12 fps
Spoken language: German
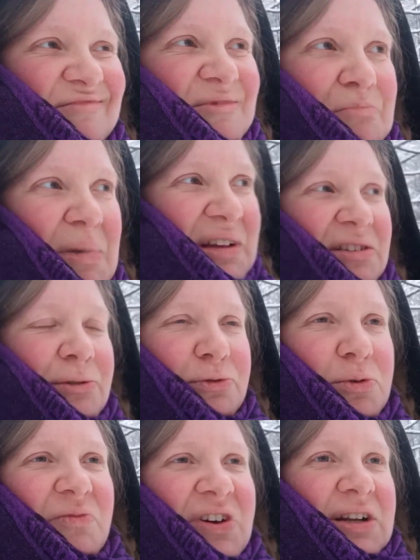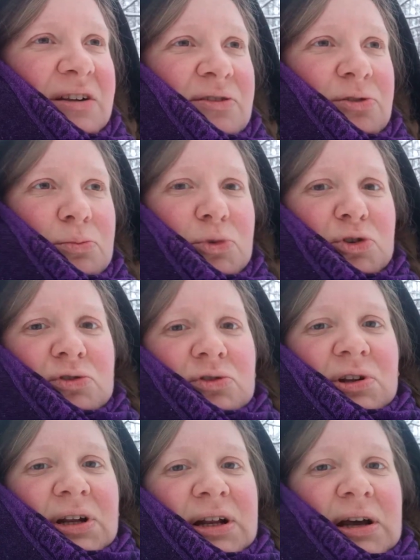massiv umwandeln zu müssen,
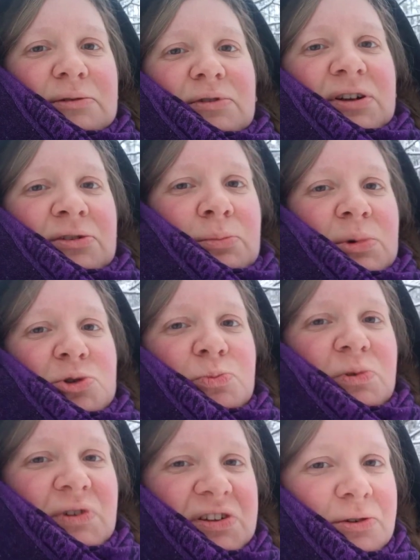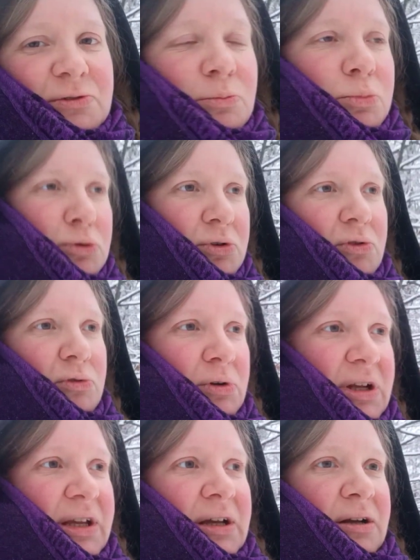sondern einfach zum Beispiel was auf den Boden zu
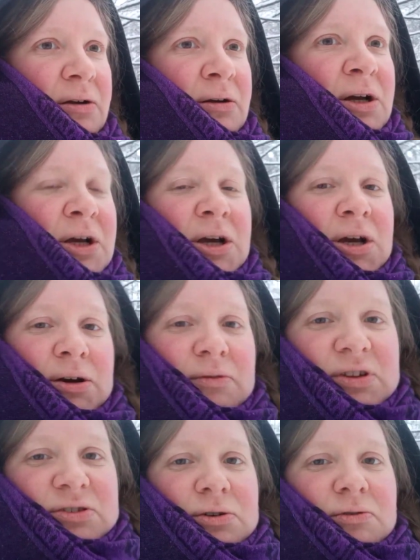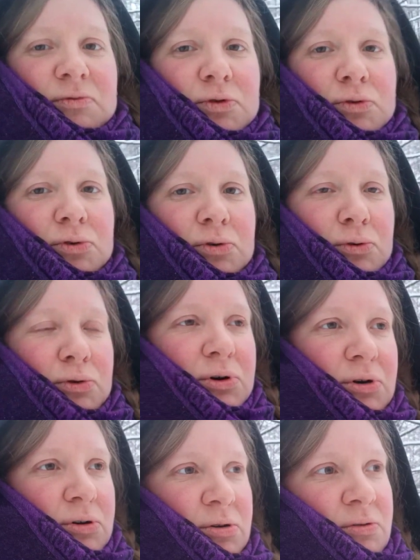legen, was irgendwo
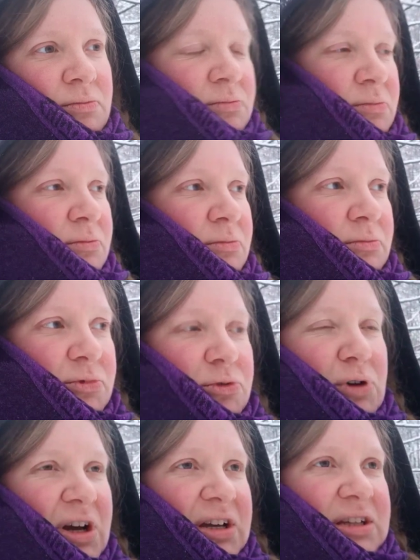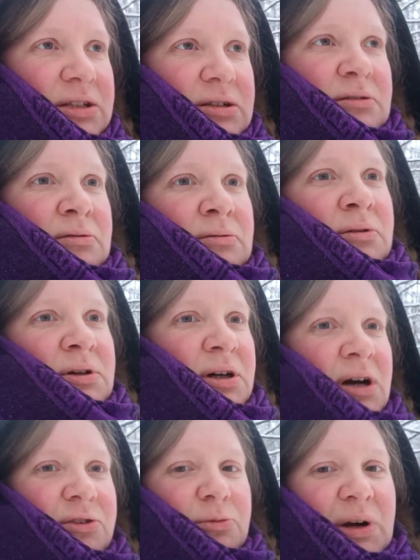hoch zu errichten. Ja,
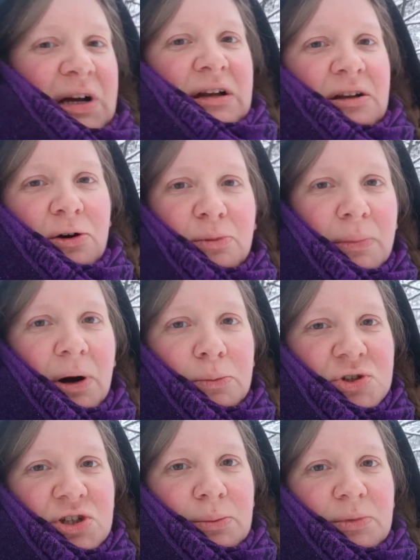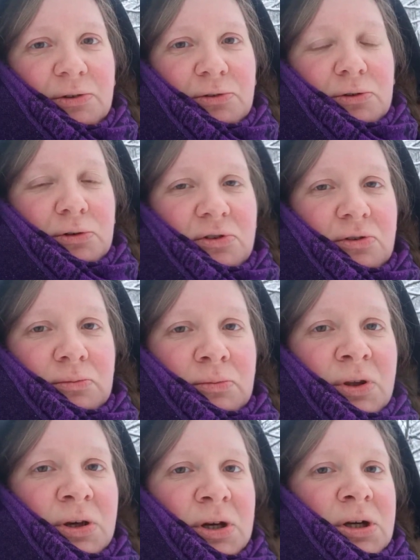ne? also man kann ja auch einen Baumstamm dafür nutzen,
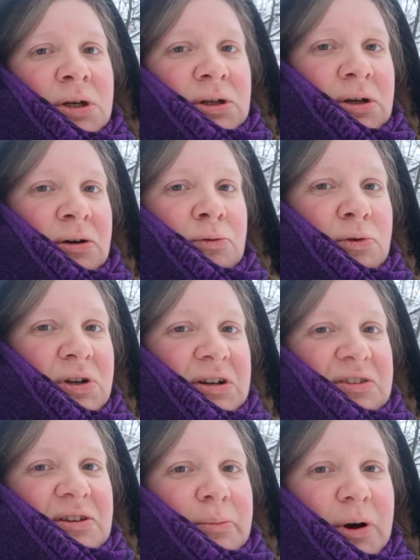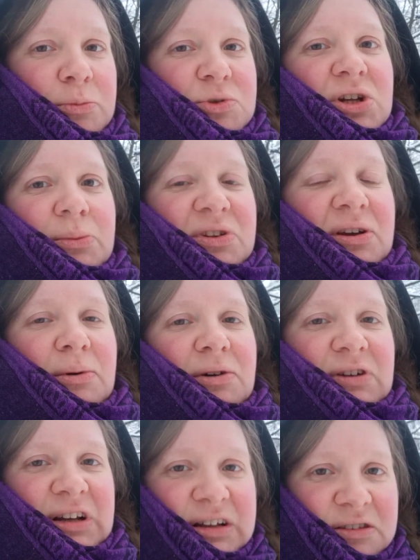ja, ohne dass der Baumstamm selber
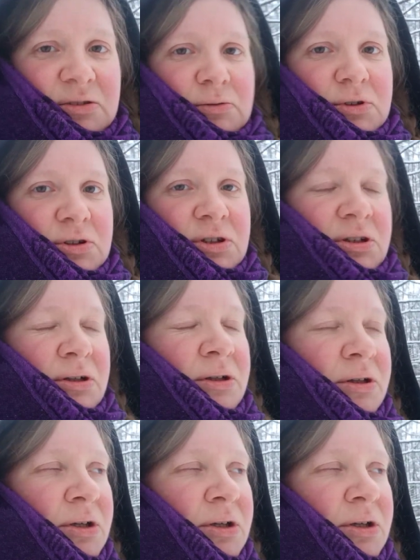verletzt wird.